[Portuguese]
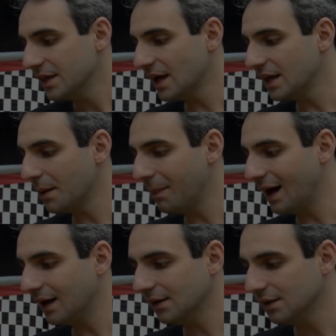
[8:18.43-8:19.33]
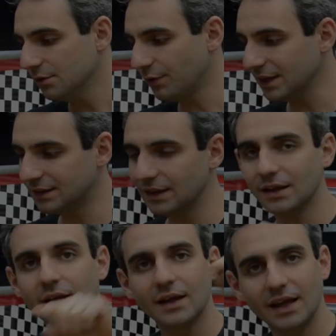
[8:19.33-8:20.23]
e aí a barra vai
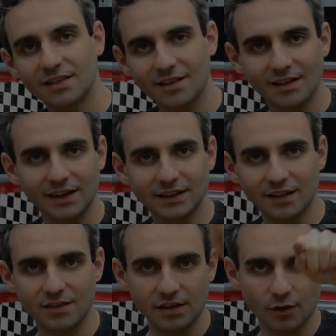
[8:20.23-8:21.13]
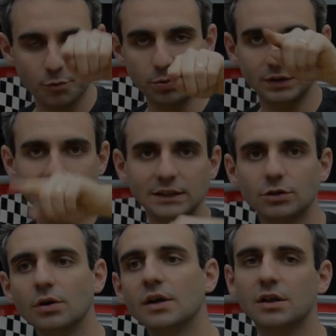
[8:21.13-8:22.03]
ter essas aletazinhas por
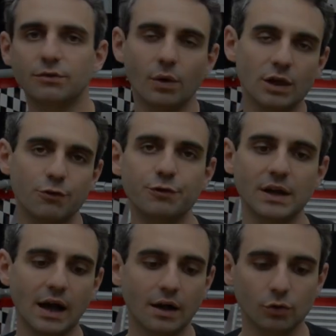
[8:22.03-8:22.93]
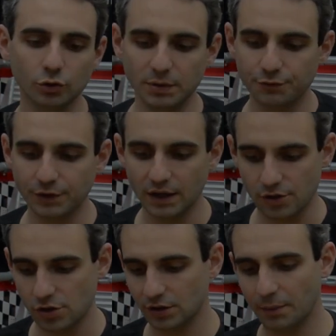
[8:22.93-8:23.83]
dentro que vão resfriar o
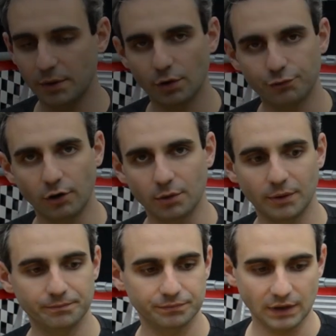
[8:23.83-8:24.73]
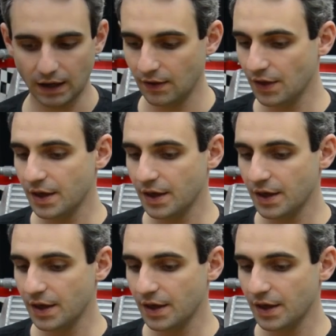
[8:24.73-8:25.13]
lubrificante da melhor forma, tá?